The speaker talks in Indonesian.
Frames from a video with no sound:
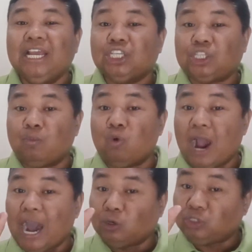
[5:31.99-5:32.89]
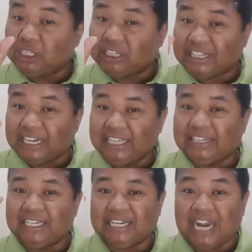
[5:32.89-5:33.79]
Semua harus
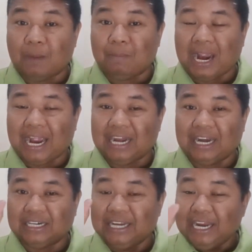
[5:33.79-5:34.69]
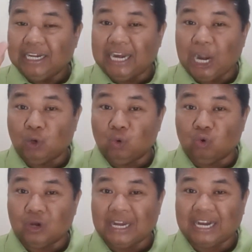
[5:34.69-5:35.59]
diteliti dengan makanan, dengan
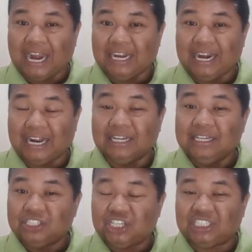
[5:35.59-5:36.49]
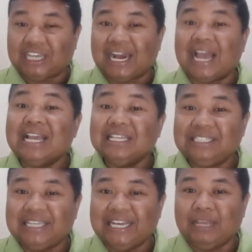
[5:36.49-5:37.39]
ukuran kandang secara
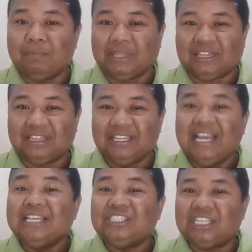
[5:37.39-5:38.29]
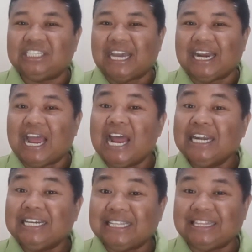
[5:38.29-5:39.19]
jelimet, secara
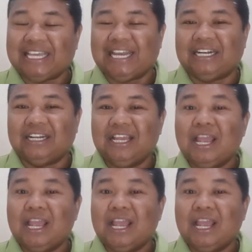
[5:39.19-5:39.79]
detail.